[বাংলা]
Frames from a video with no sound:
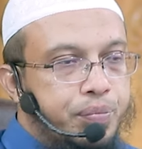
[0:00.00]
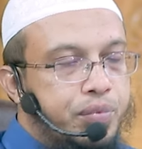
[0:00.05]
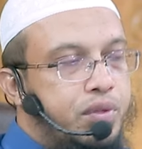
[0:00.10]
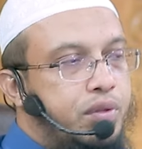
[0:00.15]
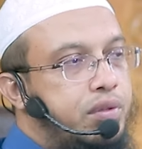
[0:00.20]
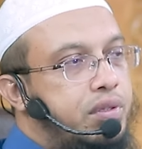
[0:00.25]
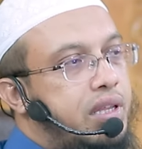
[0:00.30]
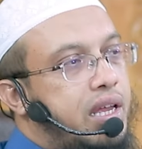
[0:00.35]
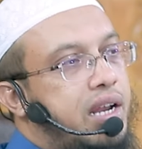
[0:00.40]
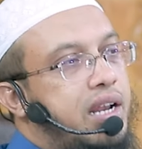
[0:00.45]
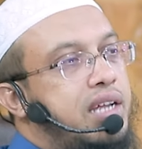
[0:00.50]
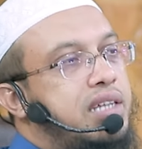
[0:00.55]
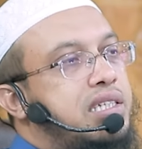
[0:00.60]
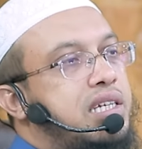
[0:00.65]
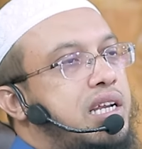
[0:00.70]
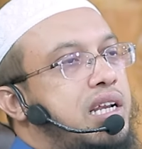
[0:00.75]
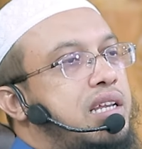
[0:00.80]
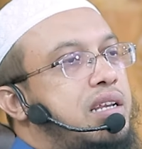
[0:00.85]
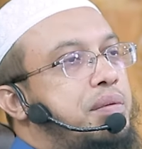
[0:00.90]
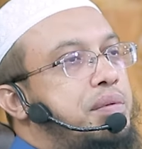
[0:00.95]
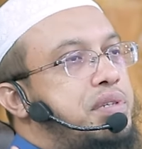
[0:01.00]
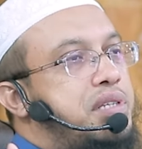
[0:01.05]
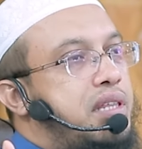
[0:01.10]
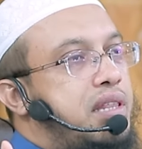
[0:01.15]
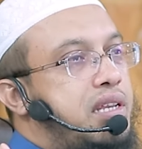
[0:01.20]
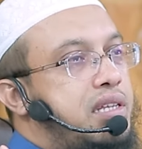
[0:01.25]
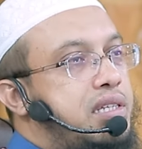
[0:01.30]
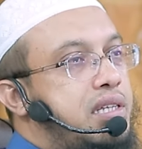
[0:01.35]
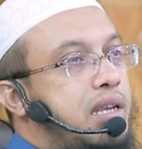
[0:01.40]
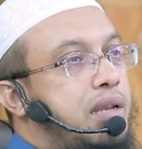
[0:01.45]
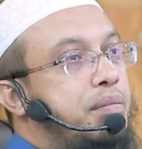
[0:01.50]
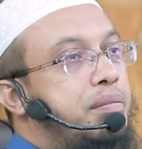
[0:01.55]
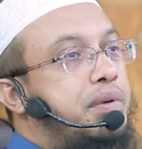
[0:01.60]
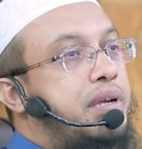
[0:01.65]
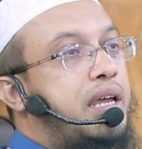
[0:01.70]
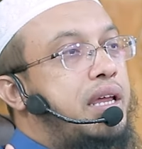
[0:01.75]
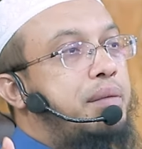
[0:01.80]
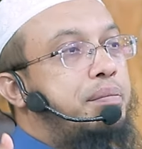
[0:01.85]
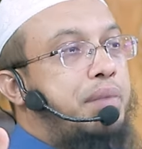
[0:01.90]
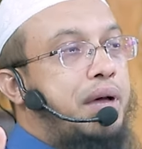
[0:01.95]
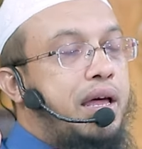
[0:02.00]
তো তারা যারা নবী সাল্লাহ সাল্লামকে